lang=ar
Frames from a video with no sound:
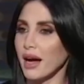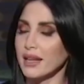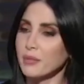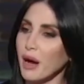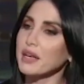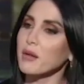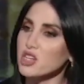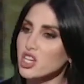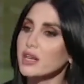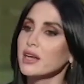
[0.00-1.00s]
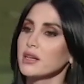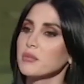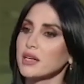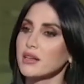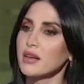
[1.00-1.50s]
قد ما عندنا مشاكل
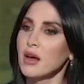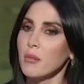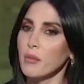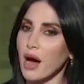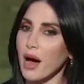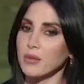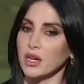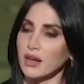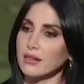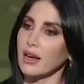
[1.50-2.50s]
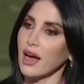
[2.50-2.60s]
يمكن ما عم ينعطى